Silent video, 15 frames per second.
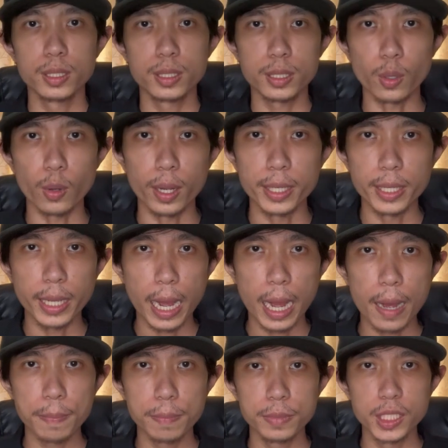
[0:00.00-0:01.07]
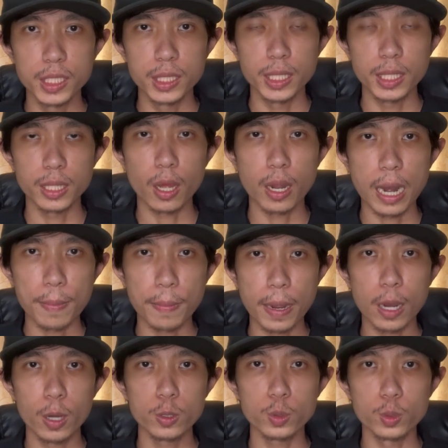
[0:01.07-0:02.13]
สวัสดีครับ ยินดีต้อนรับ
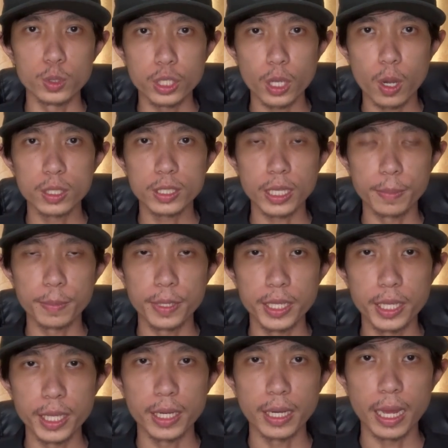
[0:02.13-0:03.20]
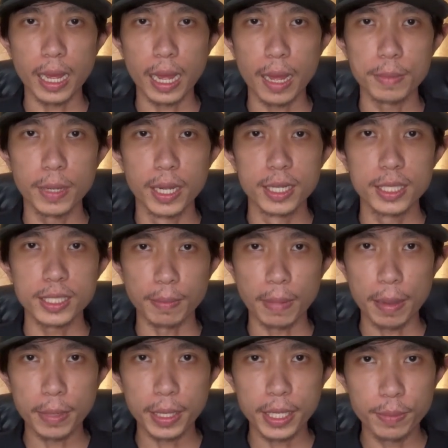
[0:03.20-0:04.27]
เข้าสู่ช่องซันพิดิกนะครับสำห
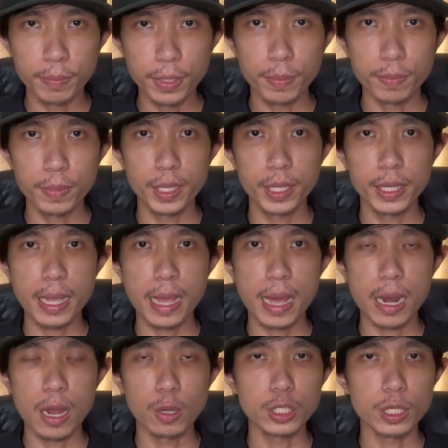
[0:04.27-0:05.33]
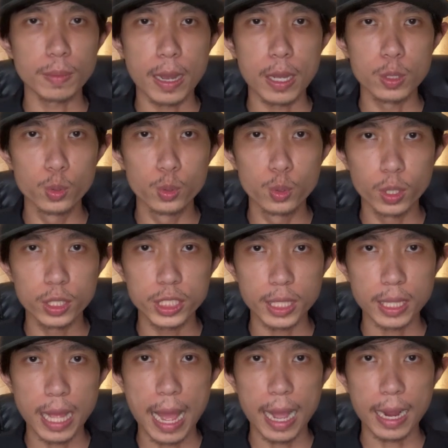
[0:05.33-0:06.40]
รับในคลิปคลิปนี้เนี่ย เราจะมาดูดวง
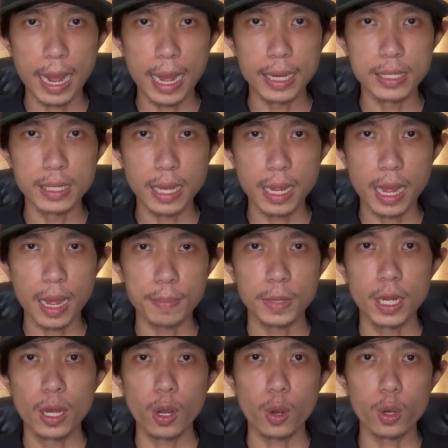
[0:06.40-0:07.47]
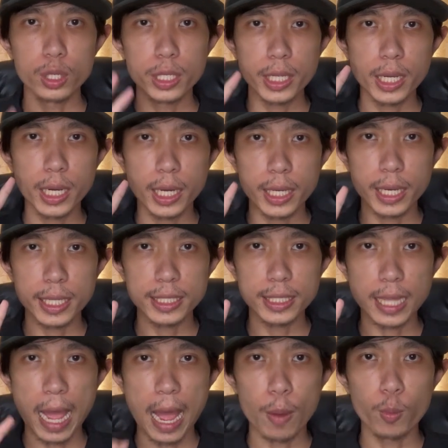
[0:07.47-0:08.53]
ชะตากันนะครับ คนที่เกิดใน
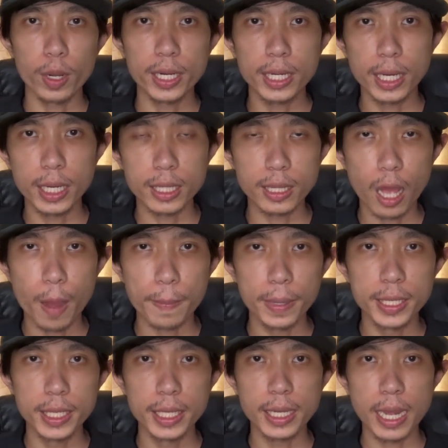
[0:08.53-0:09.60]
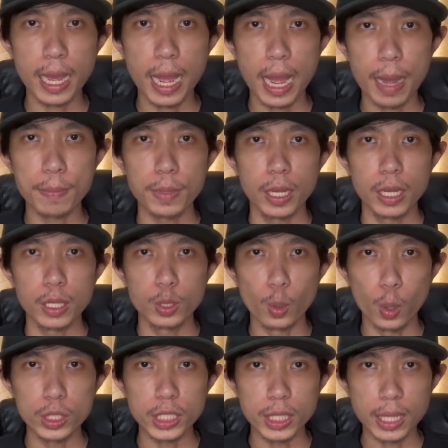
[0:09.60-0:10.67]
3 วันเกิดต่อไปนี้นะครับด
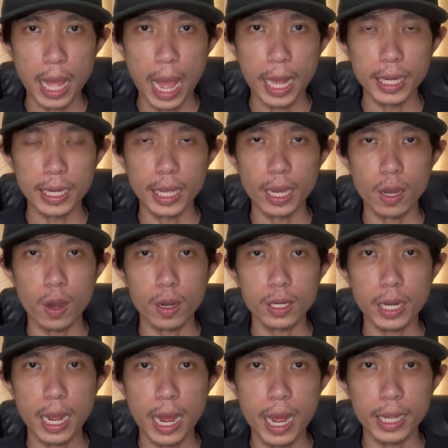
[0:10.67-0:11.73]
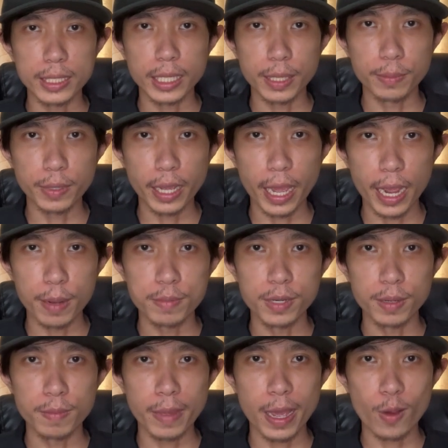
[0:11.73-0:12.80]
วงชะตาเนี่ยค่อนข้างเข้มแข็งเห
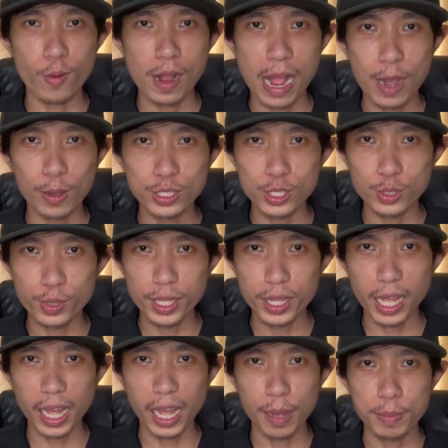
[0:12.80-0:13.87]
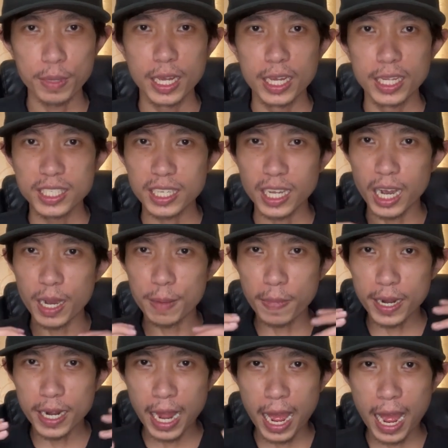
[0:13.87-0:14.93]
มือนแมวก้าวชีวิตนะครับเจอ
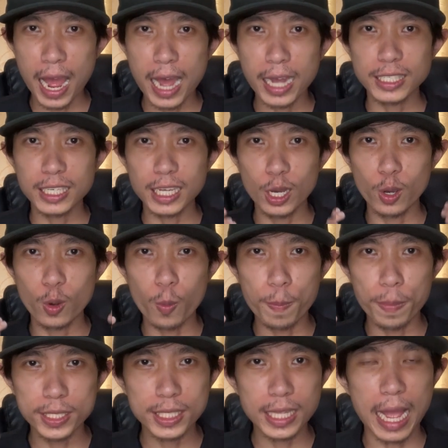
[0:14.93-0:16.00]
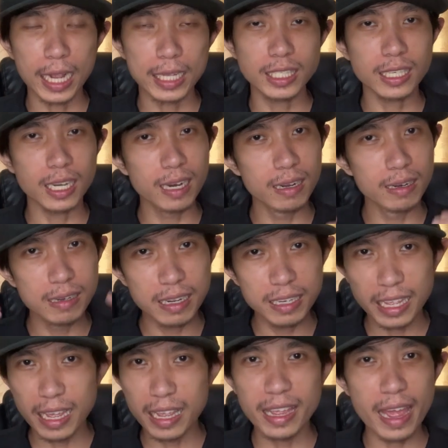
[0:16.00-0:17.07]
ปัญหาเจออุปสรรค เจอเรื่อง
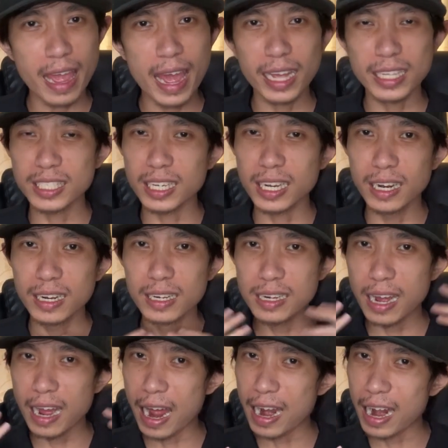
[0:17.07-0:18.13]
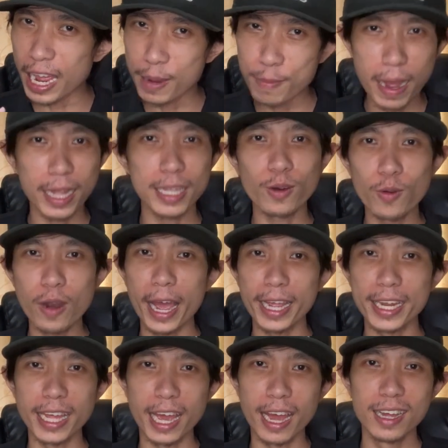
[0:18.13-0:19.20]
แย่ๆ เจอเรื่องอะไรมาเท่าไหร่
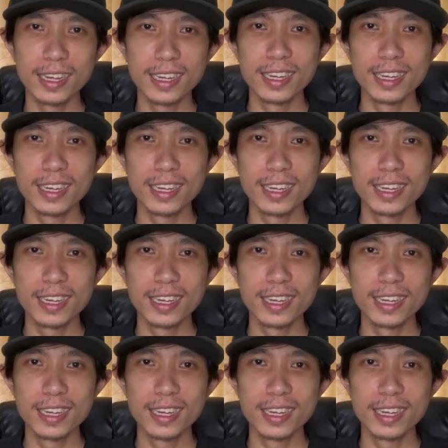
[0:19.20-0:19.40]
เนี่ย